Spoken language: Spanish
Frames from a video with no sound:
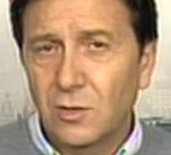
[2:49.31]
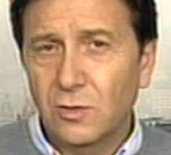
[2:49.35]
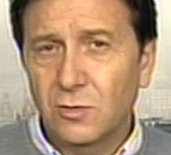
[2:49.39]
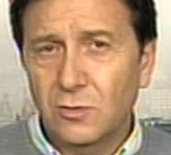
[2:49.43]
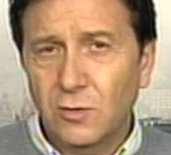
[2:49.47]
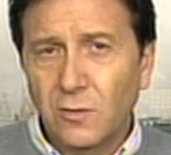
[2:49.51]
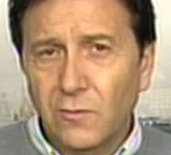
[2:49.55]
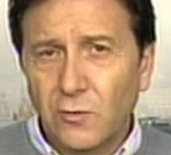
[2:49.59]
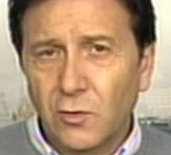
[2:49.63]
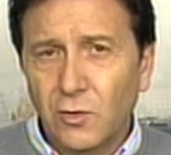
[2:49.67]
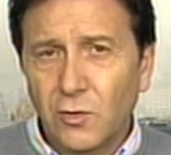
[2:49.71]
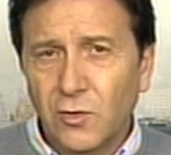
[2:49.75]

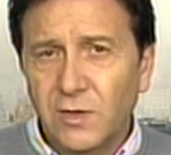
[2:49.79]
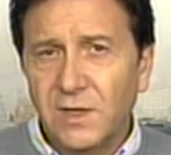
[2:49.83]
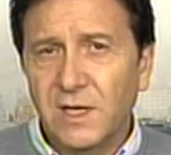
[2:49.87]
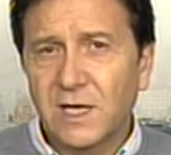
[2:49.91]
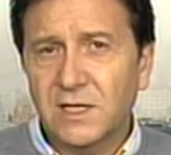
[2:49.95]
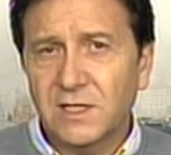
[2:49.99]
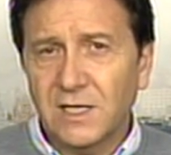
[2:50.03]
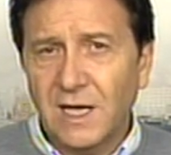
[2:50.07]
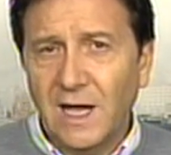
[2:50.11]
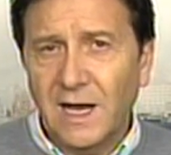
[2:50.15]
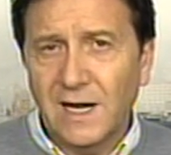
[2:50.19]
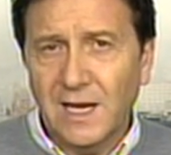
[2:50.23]
todos los
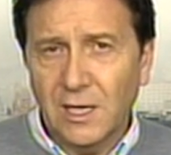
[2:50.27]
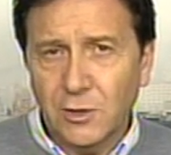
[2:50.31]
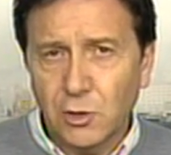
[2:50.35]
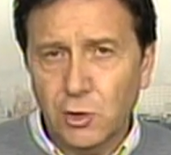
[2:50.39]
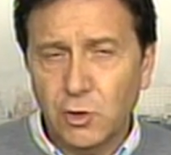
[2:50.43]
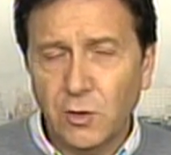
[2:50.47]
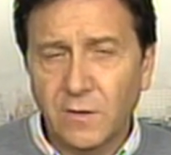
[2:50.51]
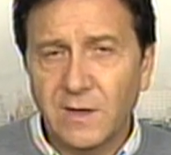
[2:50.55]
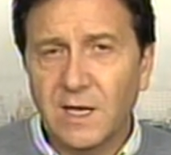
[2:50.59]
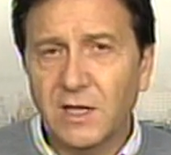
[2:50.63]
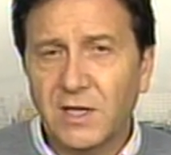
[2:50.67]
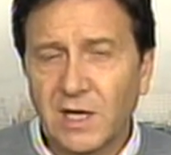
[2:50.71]
días a las
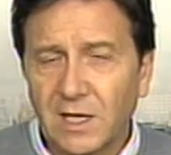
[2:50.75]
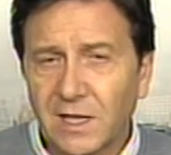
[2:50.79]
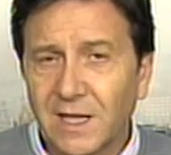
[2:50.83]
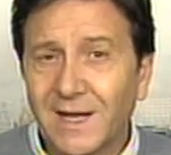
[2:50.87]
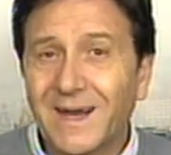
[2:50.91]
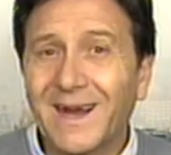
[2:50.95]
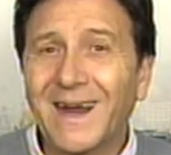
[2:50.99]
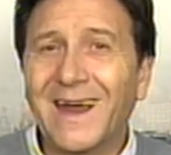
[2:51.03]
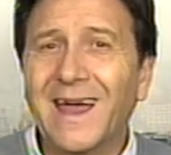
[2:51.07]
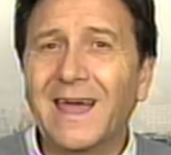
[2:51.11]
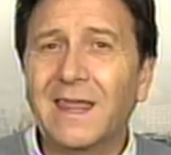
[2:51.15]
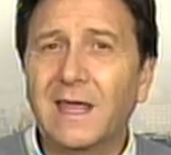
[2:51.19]
8 de la tarde,
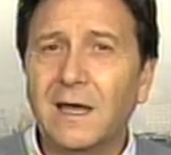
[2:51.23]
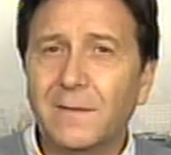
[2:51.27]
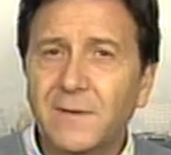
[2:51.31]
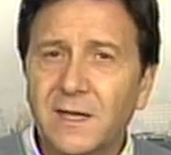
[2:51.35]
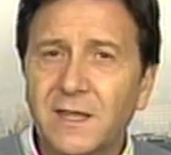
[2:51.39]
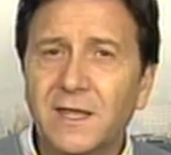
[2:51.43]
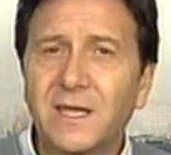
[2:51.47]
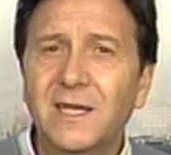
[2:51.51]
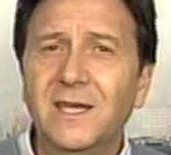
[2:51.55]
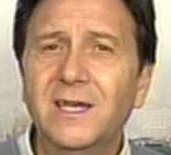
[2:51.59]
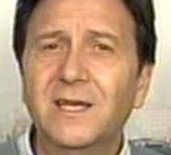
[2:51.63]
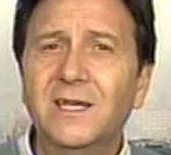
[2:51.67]
cada
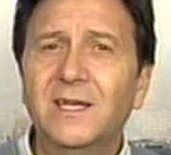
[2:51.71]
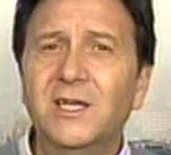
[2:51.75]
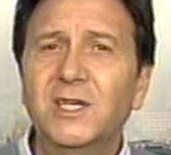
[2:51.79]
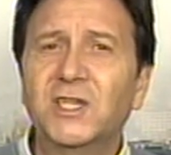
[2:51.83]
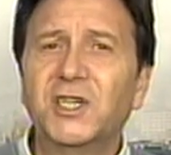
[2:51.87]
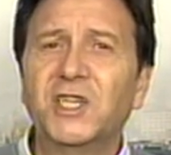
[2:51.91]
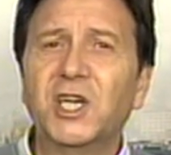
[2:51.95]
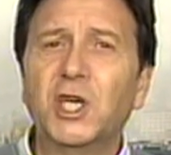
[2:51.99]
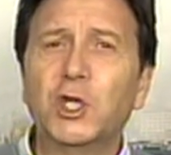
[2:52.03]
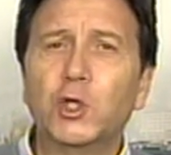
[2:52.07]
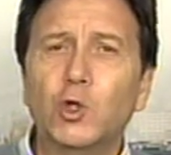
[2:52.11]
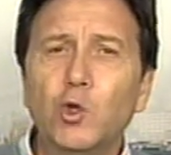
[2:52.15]
vez
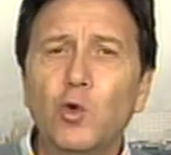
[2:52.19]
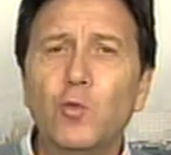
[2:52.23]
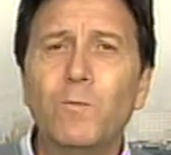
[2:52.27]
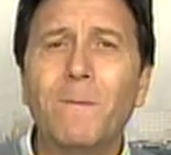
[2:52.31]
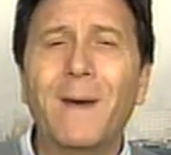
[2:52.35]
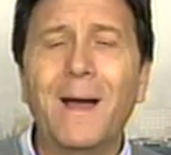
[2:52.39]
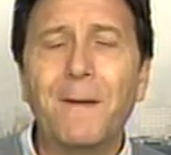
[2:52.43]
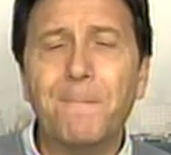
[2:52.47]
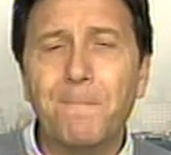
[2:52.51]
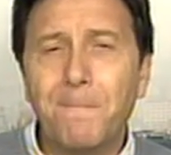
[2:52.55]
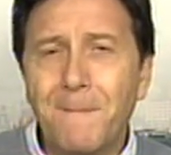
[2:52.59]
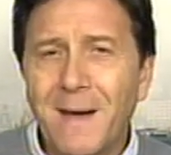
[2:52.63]
se
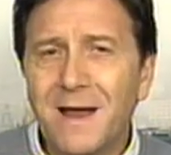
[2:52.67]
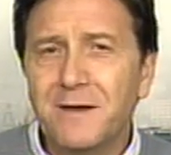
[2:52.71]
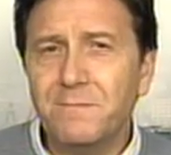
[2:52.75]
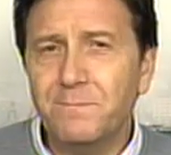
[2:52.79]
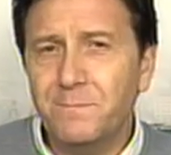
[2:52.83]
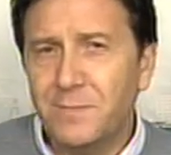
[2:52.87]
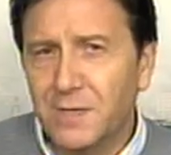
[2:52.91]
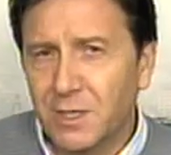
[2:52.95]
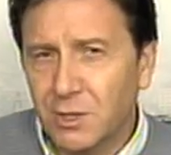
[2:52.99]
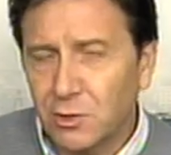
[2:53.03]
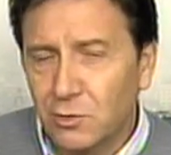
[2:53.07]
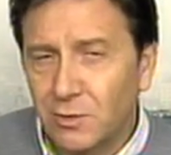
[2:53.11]
suman más
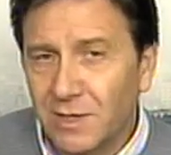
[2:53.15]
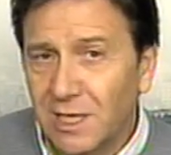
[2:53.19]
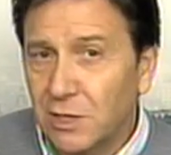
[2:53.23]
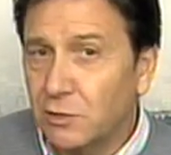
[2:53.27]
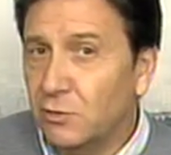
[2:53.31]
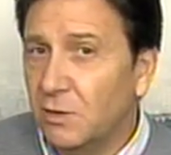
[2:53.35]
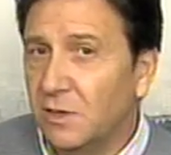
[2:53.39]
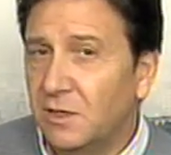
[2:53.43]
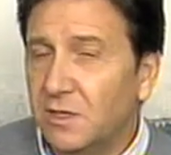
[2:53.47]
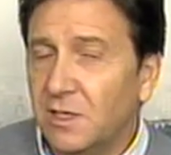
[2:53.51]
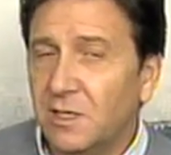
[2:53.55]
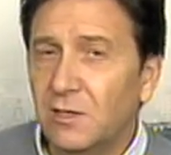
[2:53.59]
personas,
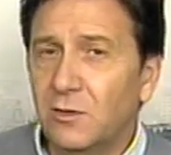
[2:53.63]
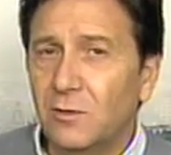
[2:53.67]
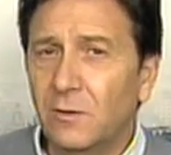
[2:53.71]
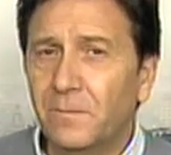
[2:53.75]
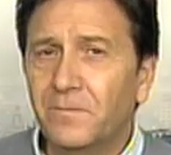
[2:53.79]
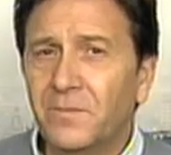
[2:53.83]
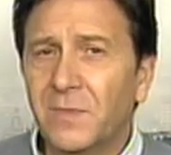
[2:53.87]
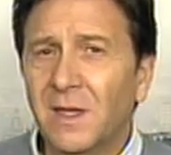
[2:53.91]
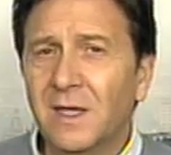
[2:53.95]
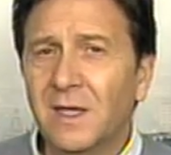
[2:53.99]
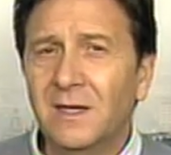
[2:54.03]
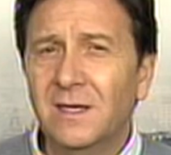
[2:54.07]
yo entiendo
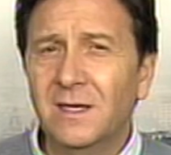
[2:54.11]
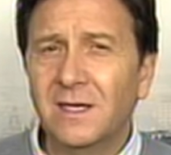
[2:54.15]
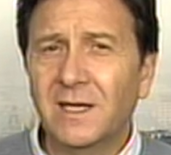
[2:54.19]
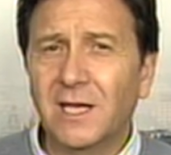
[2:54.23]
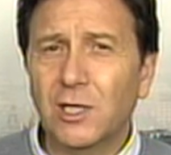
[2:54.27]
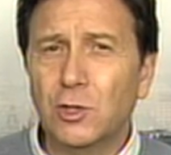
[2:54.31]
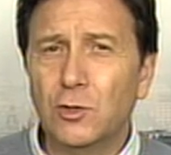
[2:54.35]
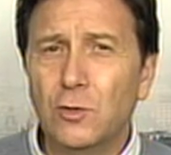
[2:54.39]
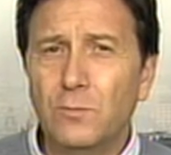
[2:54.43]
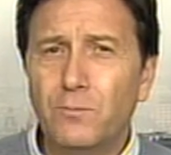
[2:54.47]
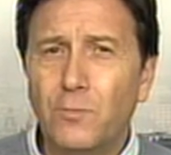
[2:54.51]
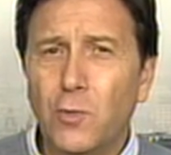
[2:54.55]
que
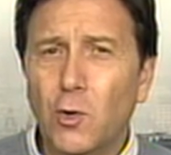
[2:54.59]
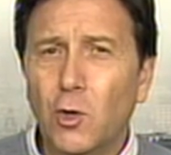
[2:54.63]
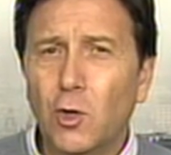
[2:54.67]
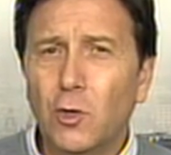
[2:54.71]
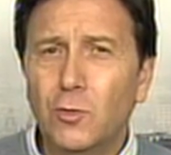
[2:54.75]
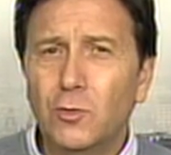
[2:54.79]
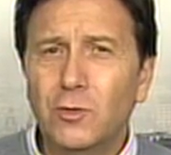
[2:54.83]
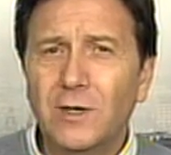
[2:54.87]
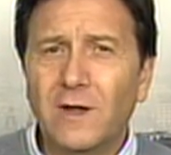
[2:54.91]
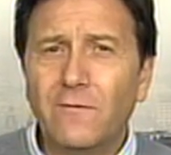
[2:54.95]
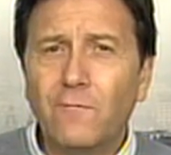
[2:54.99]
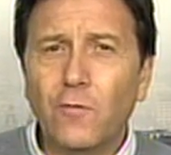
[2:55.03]
es un poco
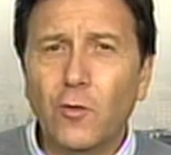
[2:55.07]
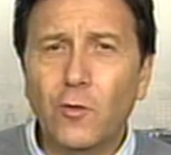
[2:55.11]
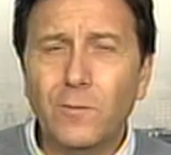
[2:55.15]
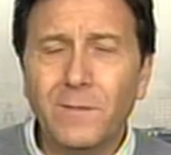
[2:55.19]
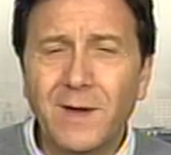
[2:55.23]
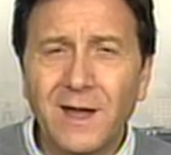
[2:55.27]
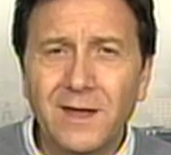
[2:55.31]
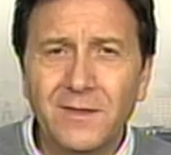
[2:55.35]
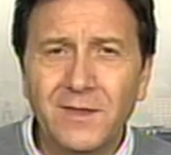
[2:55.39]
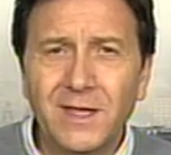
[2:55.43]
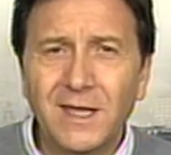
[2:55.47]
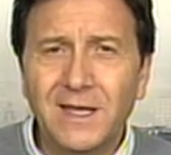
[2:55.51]
una
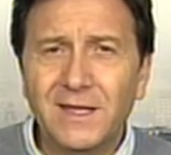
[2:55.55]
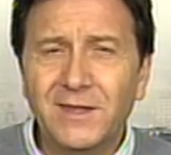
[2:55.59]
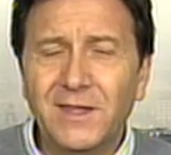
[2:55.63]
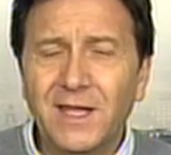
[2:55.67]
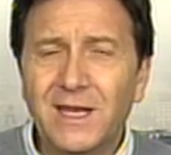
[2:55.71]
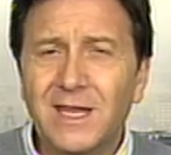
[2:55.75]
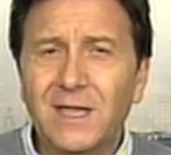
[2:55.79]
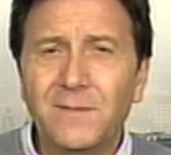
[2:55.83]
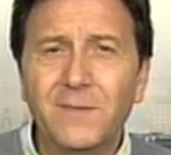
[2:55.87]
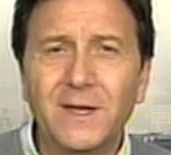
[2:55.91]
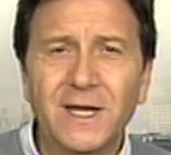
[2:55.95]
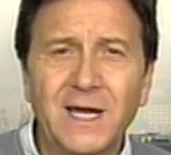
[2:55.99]
forma de,
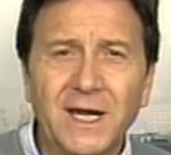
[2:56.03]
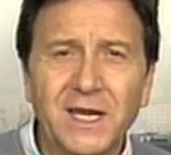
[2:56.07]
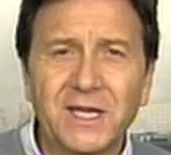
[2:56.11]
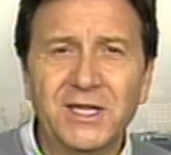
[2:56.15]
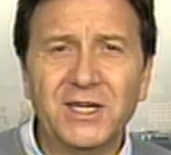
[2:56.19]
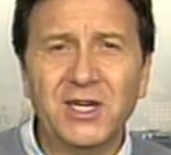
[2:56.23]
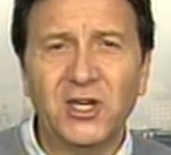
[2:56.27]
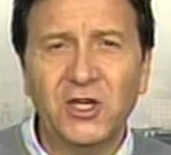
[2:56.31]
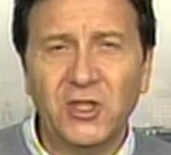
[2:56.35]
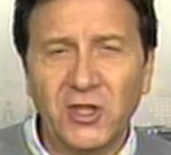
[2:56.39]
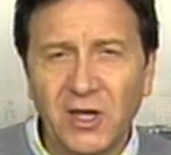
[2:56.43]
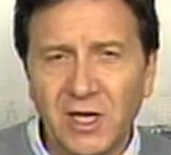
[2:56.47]
liberar
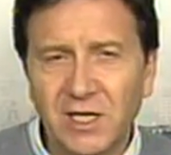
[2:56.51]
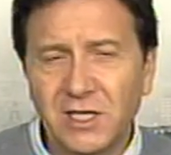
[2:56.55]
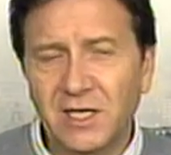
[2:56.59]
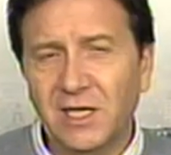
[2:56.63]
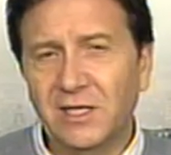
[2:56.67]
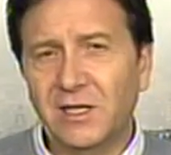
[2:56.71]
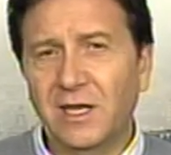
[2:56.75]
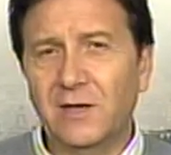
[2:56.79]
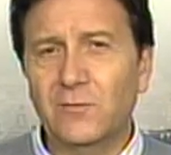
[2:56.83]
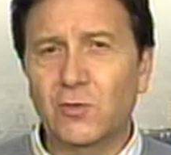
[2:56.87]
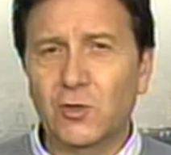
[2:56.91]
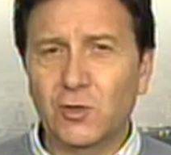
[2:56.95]
ese estrés que
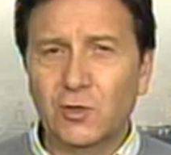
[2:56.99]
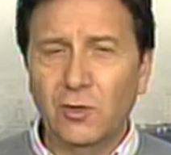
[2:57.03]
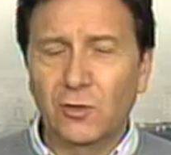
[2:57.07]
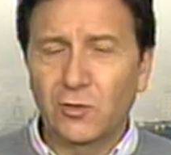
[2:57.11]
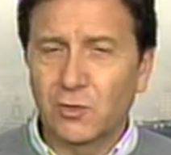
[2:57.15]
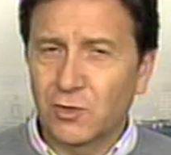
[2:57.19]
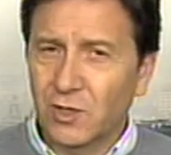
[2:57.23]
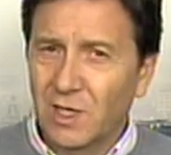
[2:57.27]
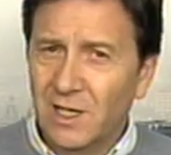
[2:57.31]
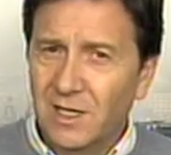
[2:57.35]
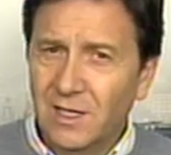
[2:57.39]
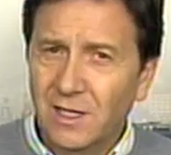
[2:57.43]
tenemos
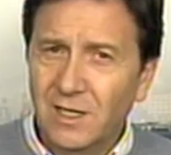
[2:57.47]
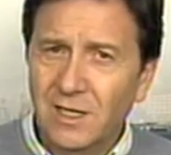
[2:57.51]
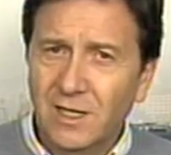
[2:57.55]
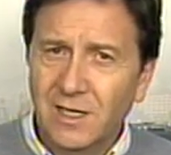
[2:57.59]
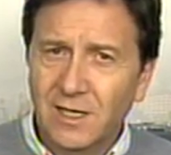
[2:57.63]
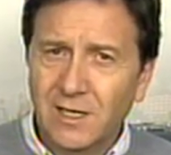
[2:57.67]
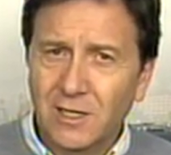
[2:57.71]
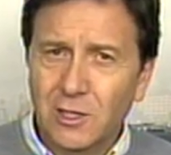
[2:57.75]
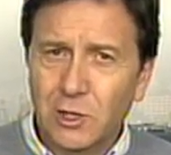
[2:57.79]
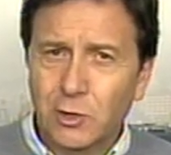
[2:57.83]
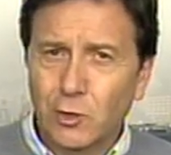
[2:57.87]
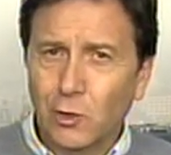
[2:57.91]
todos en
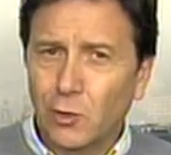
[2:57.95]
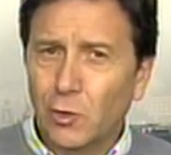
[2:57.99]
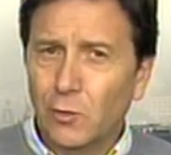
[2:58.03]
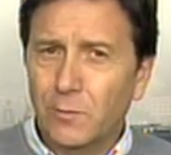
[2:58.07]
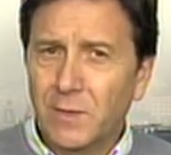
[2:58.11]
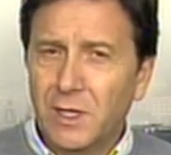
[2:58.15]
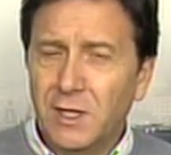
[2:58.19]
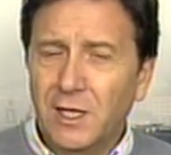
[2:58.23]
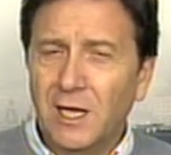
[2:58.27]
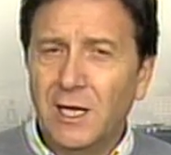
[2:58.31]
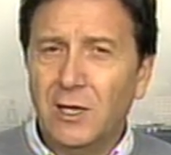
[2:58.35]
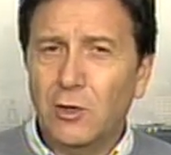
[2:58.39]
nuestros
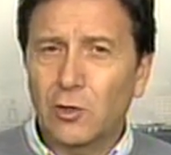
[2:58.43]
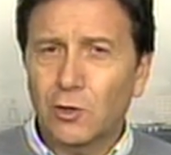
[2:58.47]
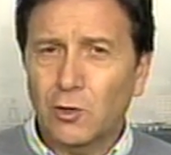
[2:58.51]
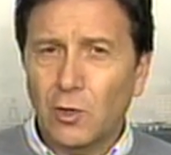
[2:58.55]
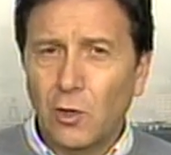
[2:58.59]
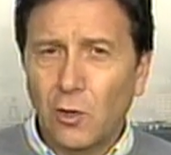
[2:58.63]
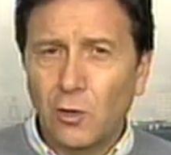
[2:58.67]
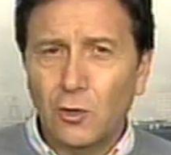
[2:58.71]
domicilios.